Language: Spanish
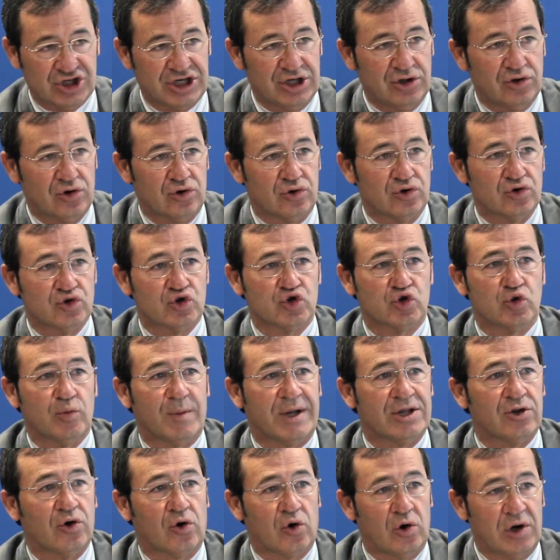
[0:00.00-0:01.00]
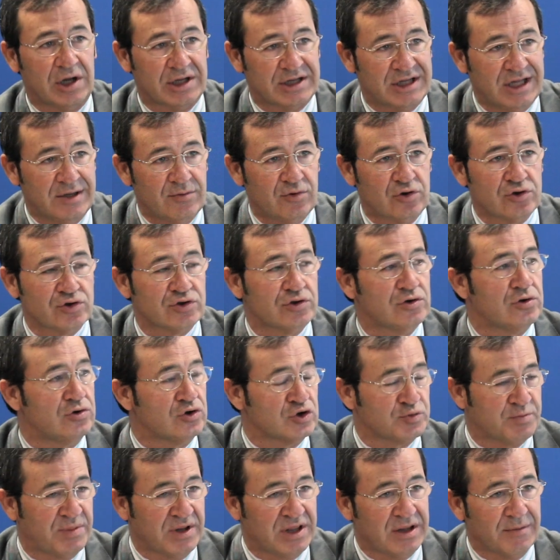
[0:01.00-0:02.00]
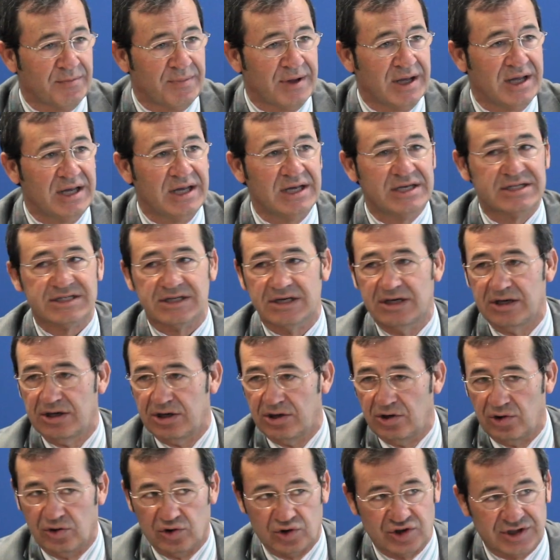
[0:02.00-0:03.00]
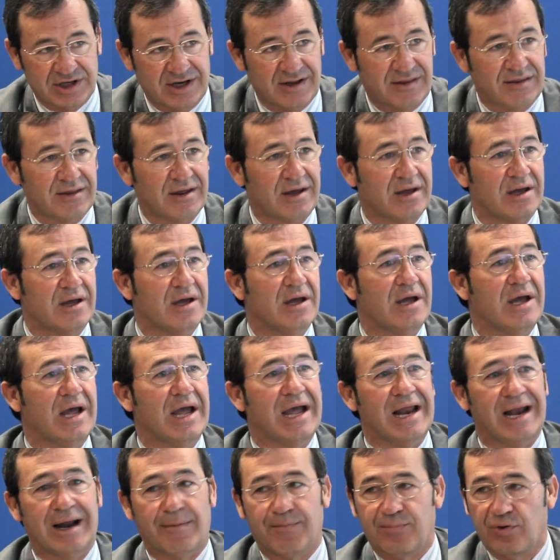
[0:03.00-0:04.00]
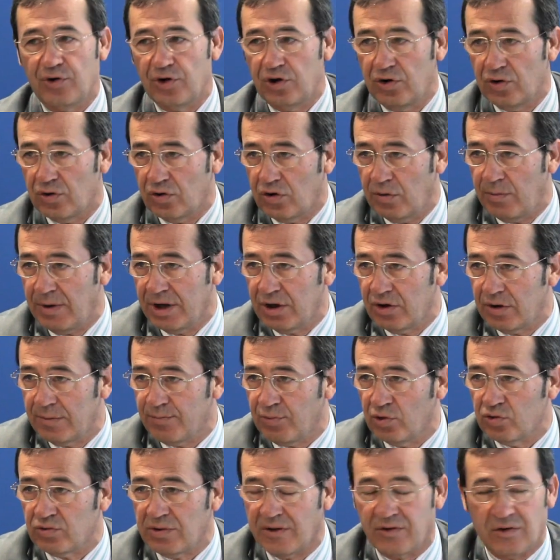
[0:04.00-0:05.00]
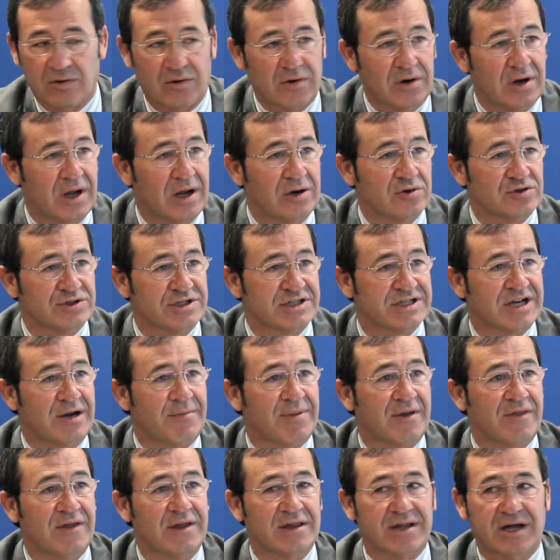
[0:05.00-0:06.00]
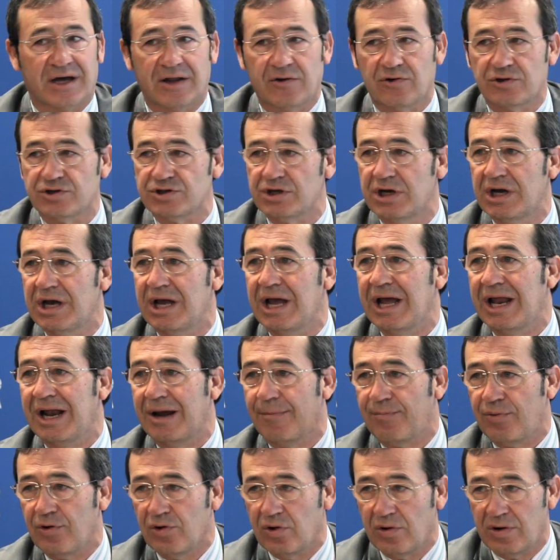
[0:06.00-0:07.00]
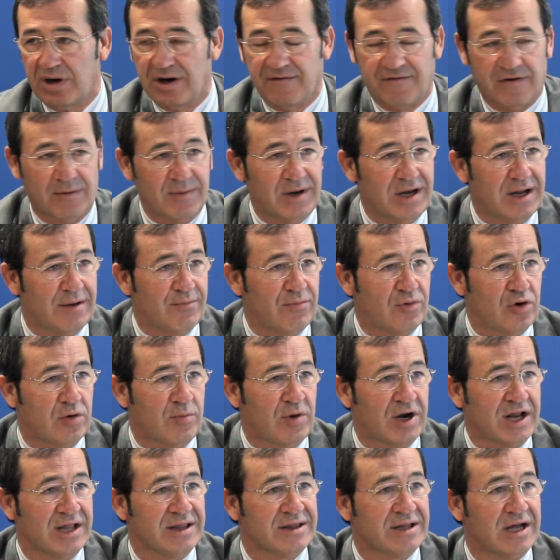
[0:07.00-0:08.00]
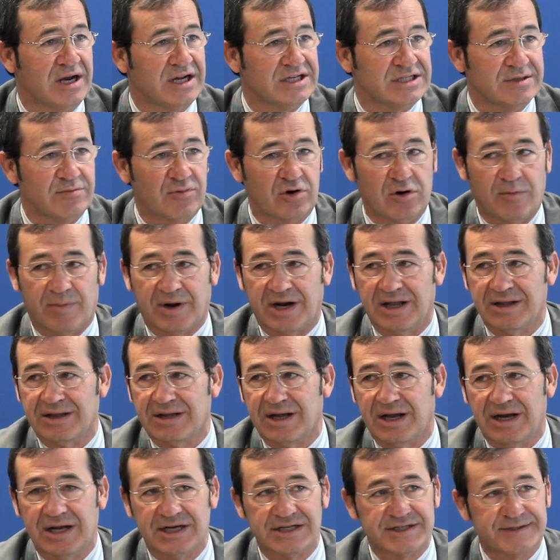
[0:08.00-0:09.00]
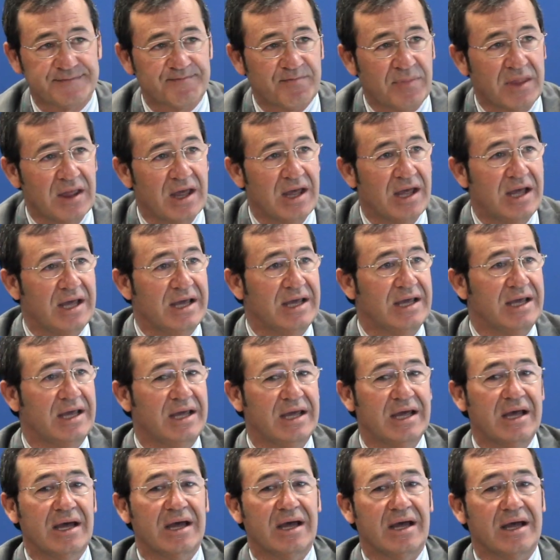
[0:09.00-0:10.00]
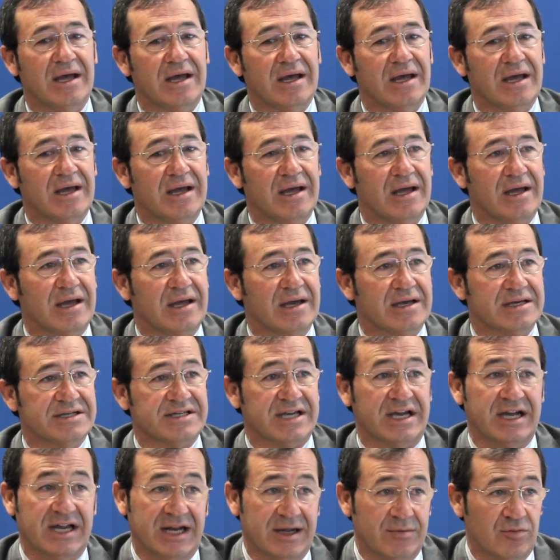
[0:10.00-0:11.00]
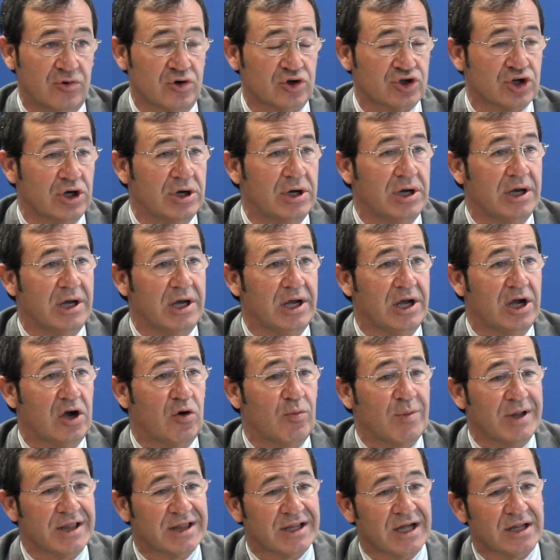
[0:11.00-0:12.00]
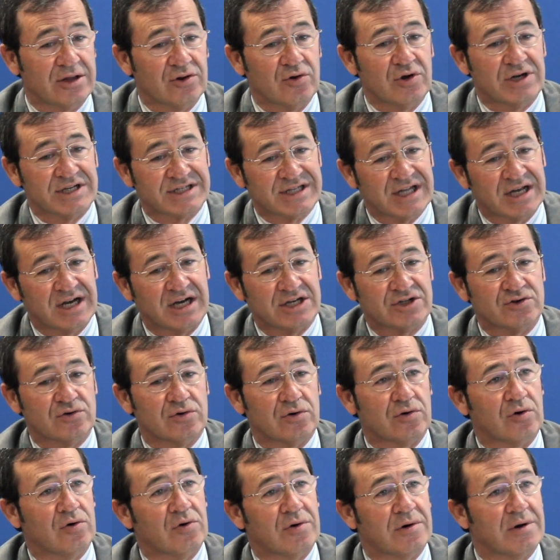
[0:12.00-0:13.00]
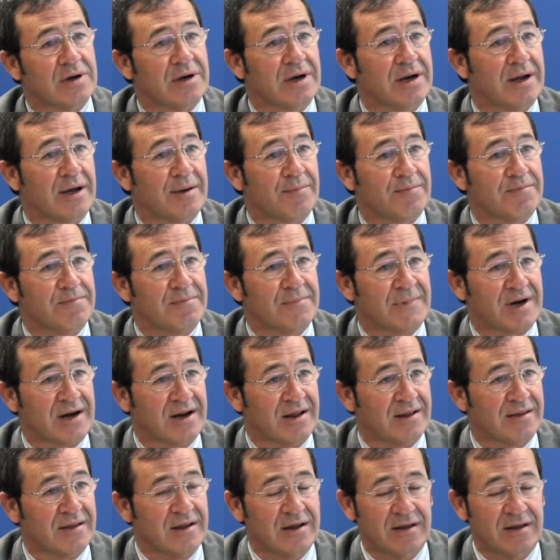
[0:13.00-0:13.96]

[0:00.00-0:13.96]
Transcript: ido sumando colectivos, los PCPIs, los ACE, el apoyo con mayor puntuación a los discapacitados, el apoyo a las familias monomarentales y monoparentales y eh, seguiremos eh, aumentando, en este caso con la red